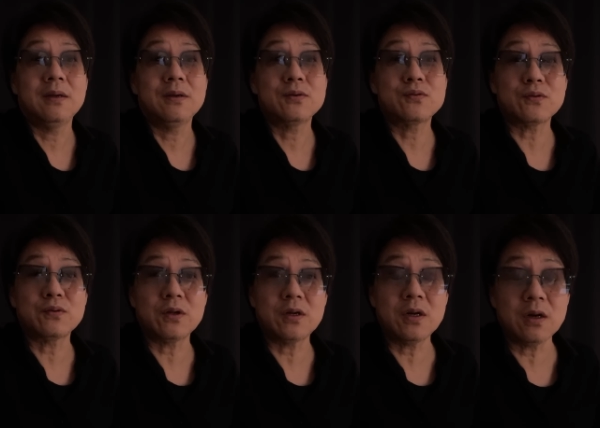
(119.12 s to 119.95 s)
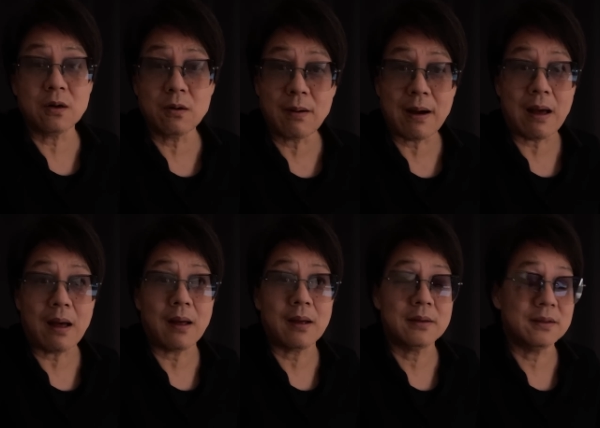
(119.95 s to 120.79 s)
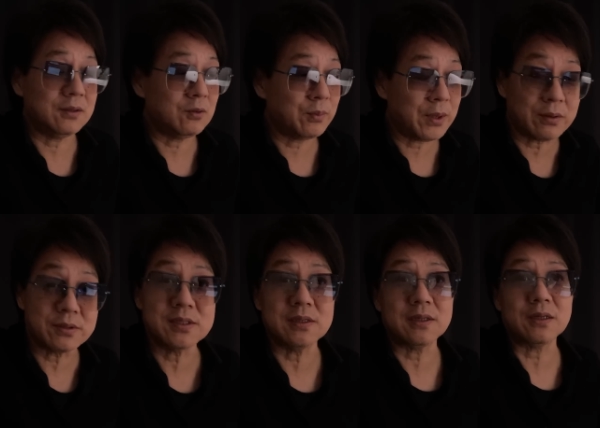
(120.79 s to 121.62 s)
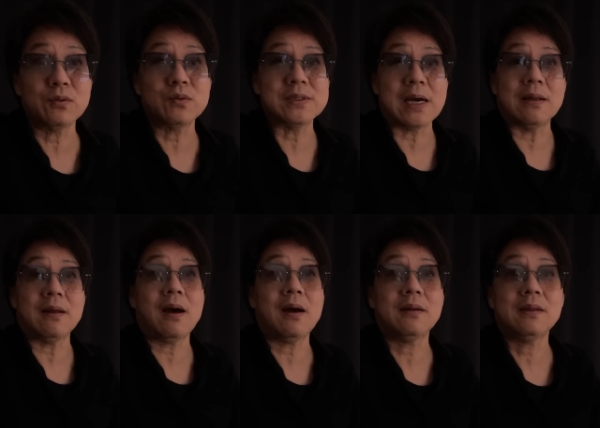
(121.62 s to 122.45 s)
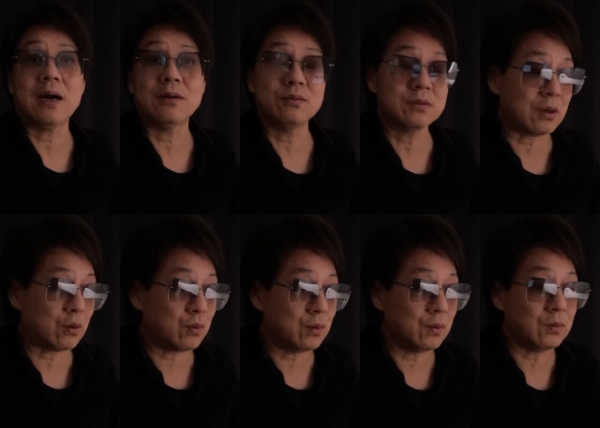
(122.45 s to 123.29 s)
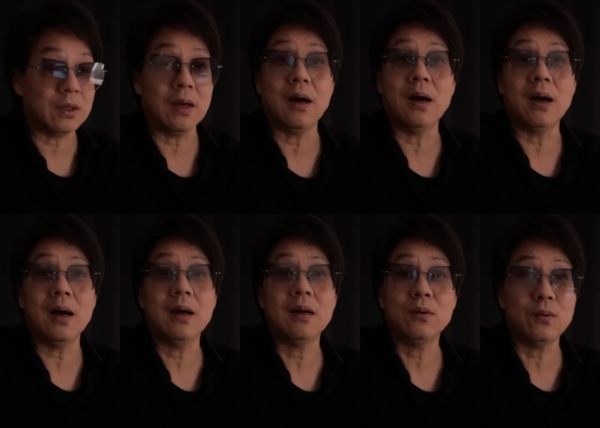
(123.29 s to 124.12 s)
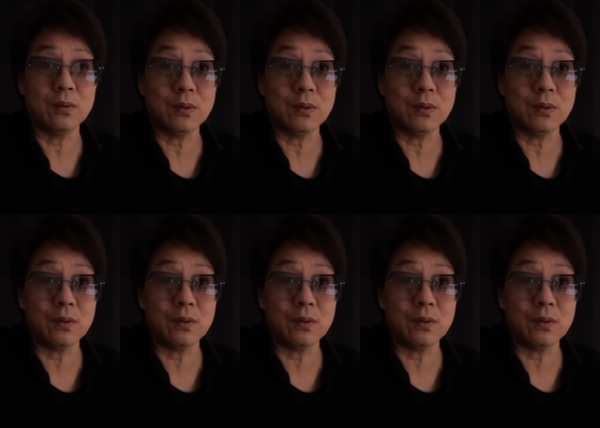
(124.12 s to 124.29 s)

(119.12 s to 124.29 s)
说出的任何话，你都不要信，他都是假的，他都是在忽悠你啊，忽